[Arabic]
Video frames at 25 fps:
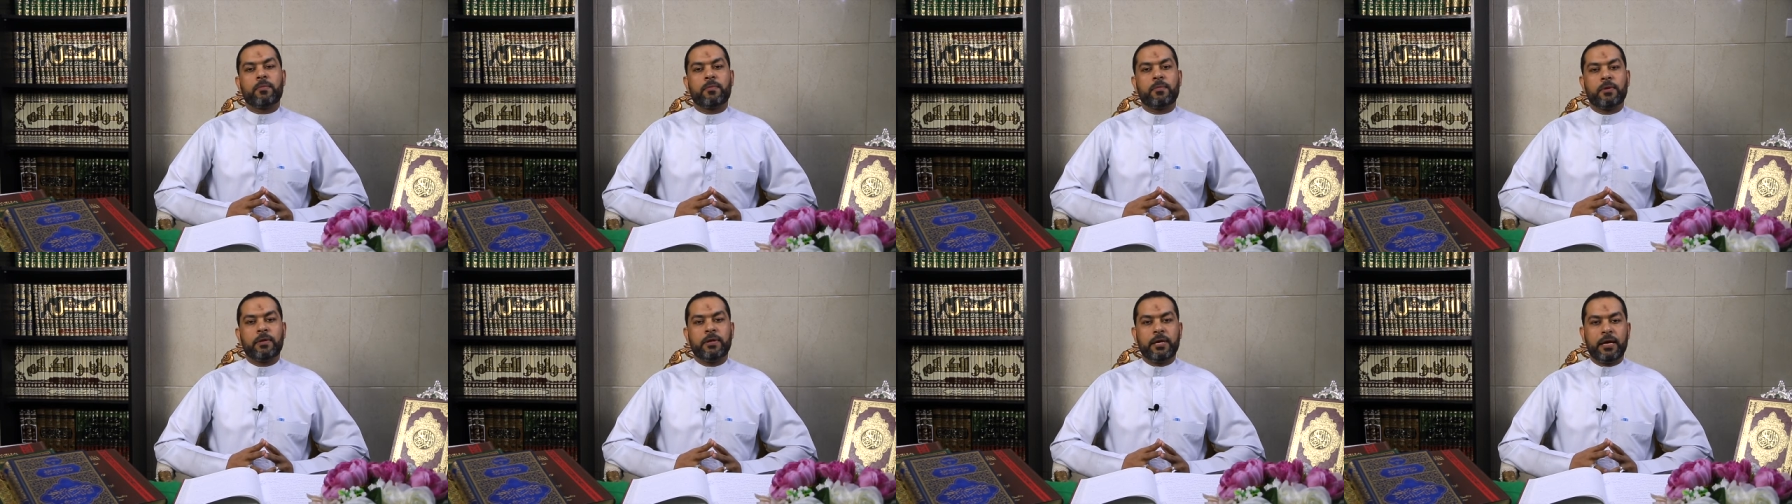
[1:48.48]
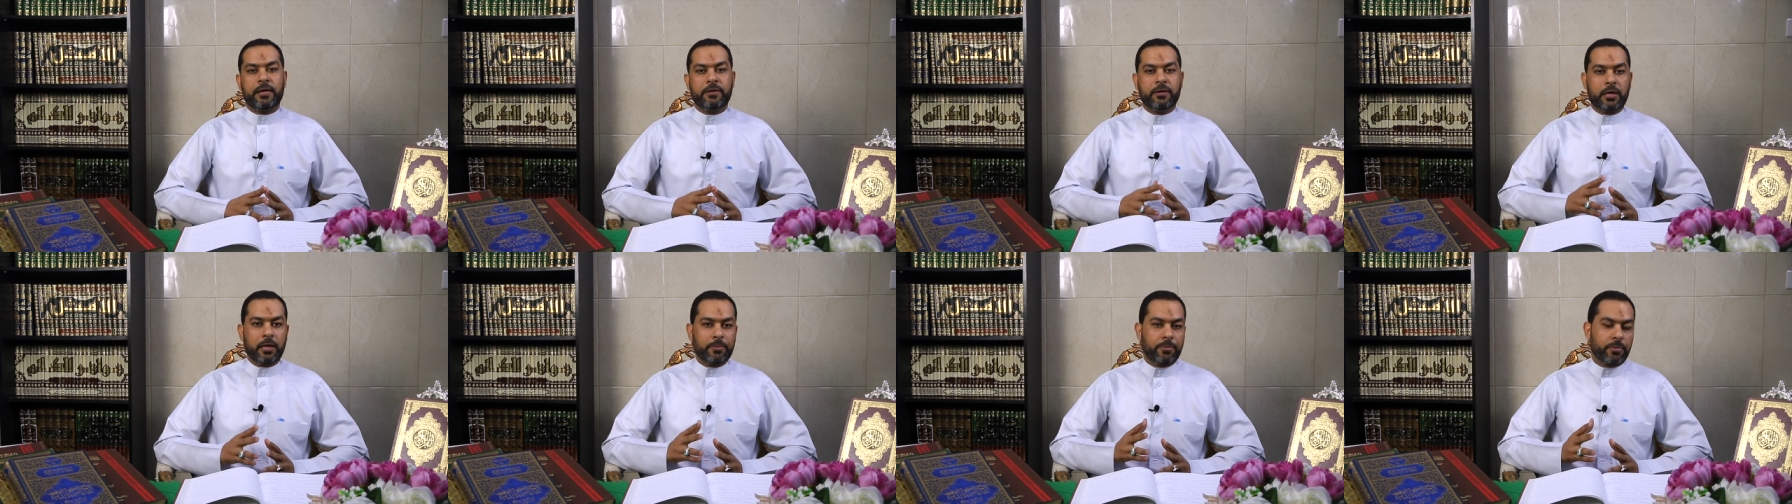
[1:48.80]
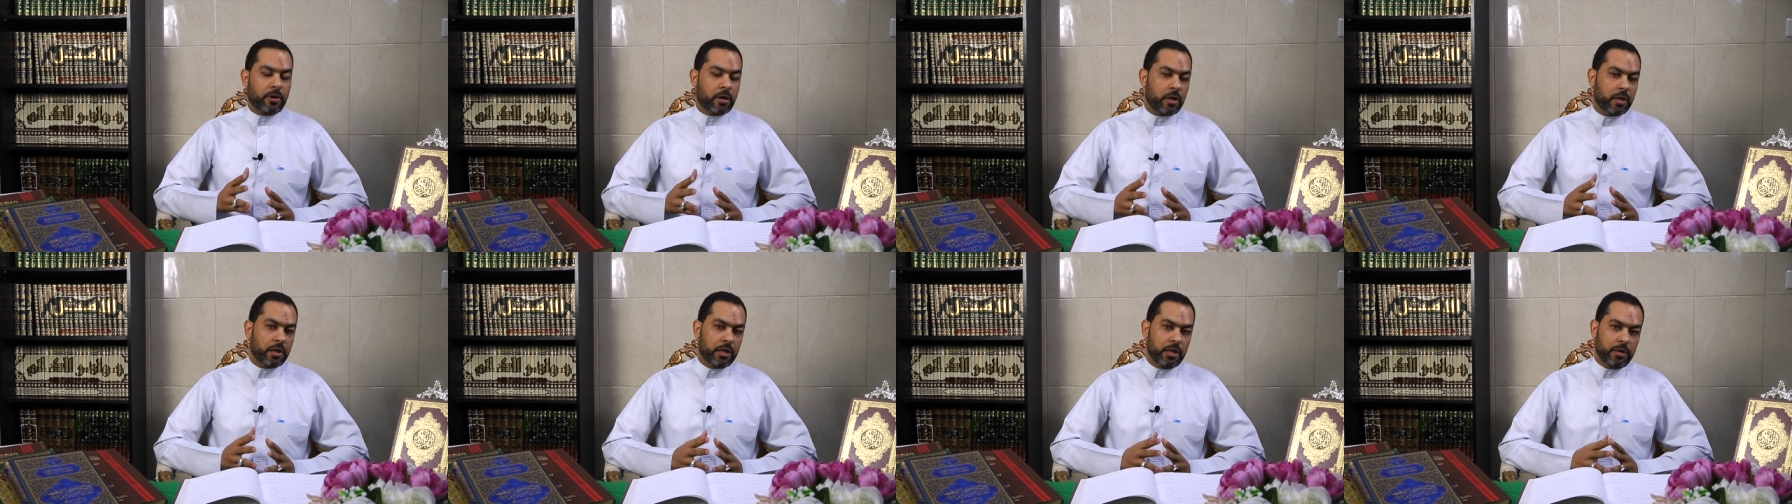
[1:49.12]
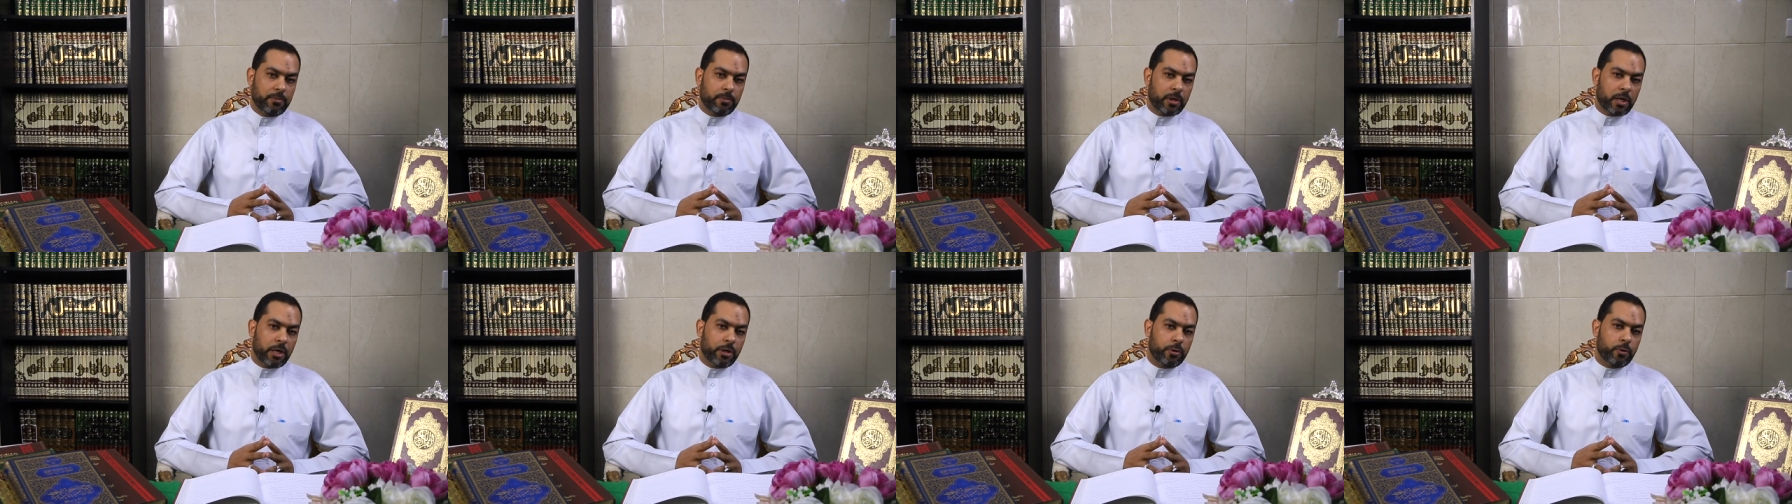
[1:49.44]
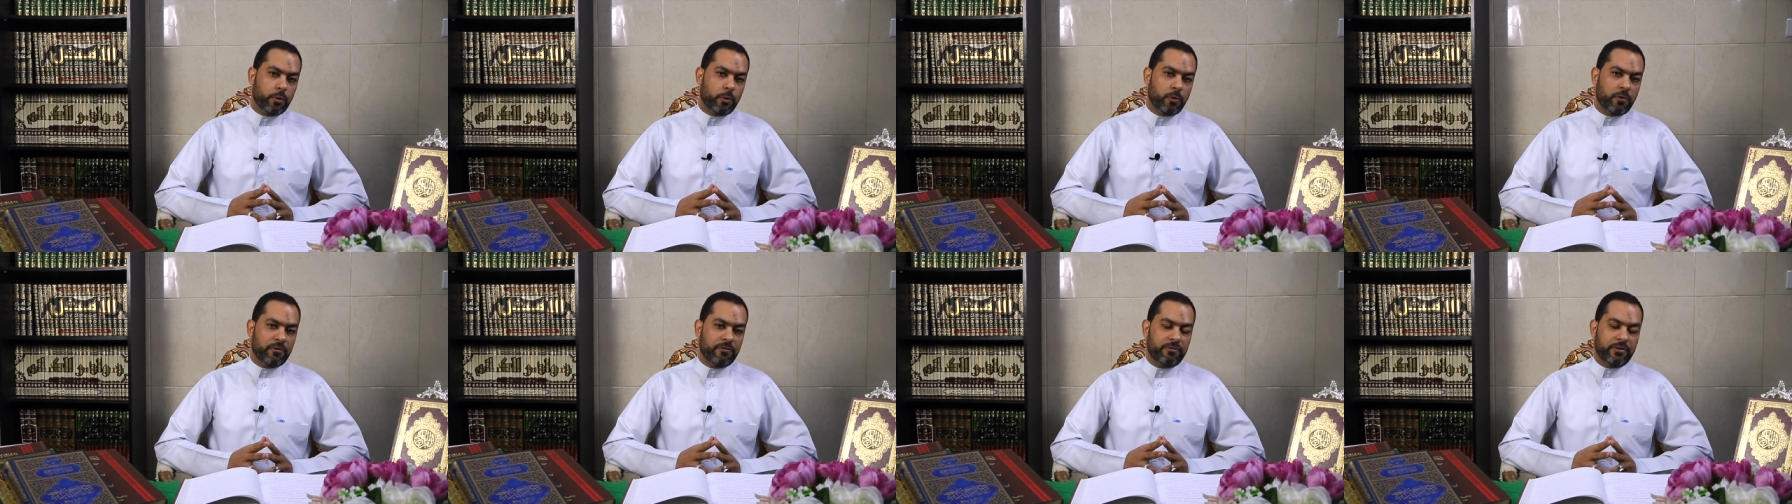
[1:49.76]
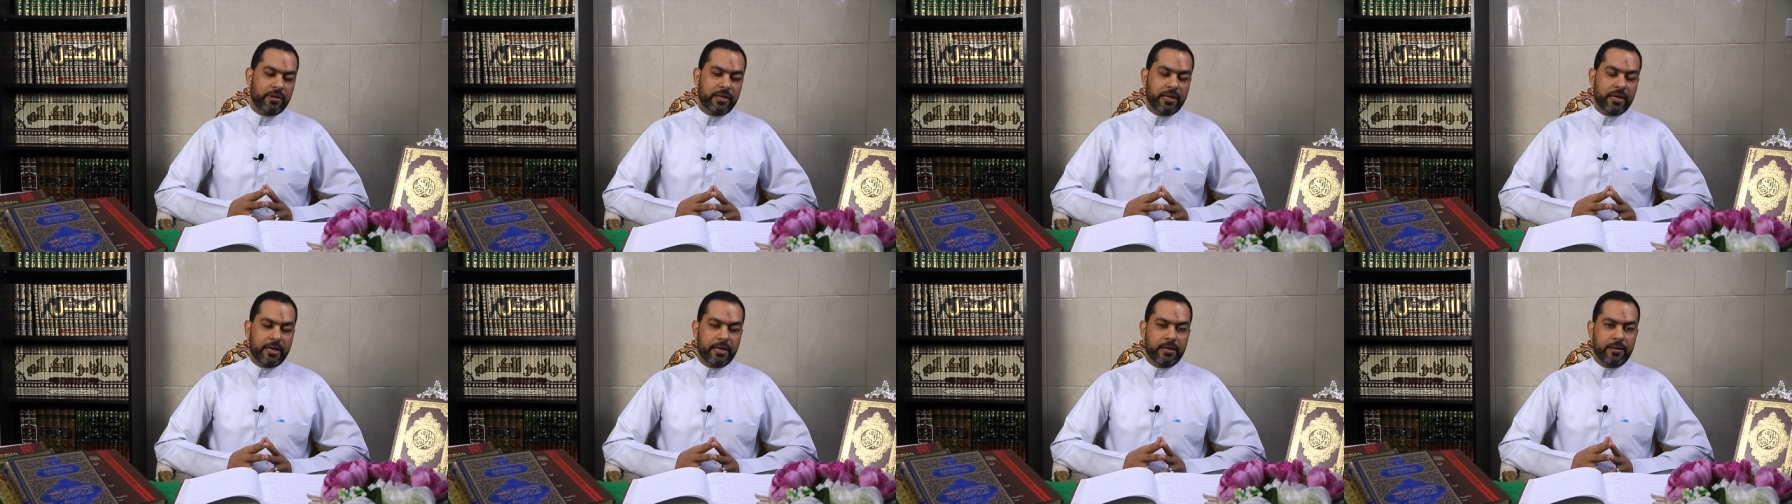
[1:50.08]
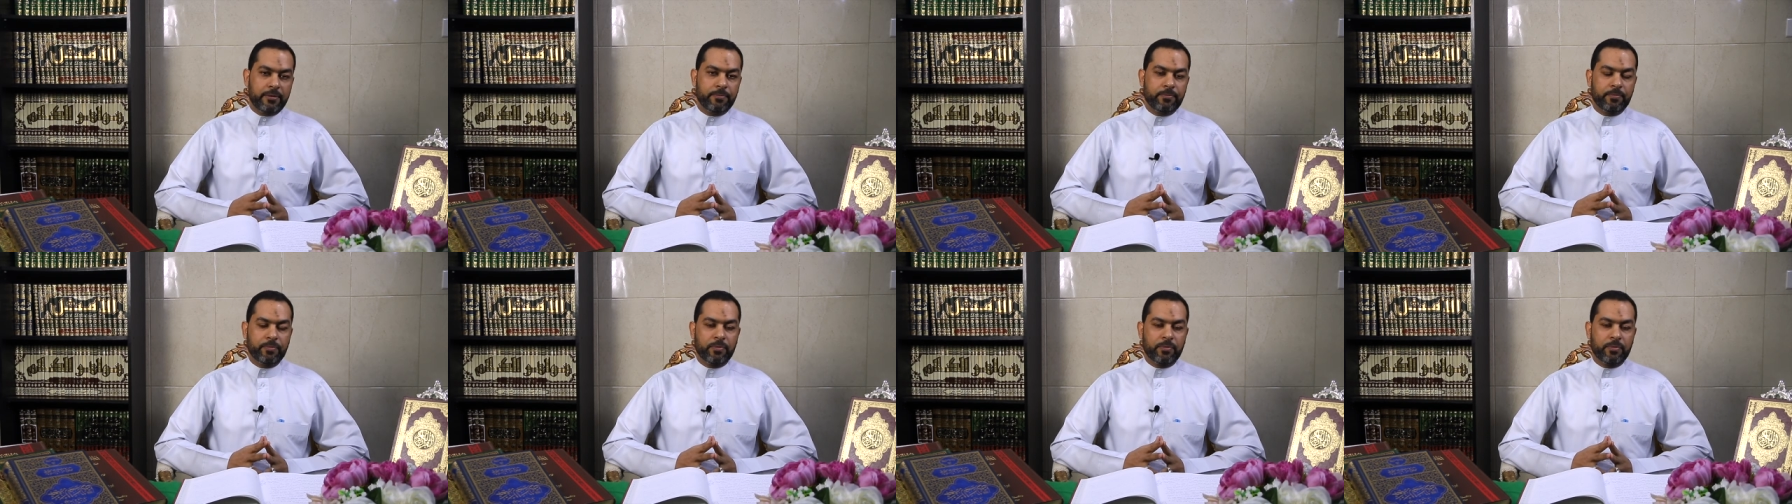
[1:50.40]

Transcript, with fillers: لأن إبراهيم قد أخفي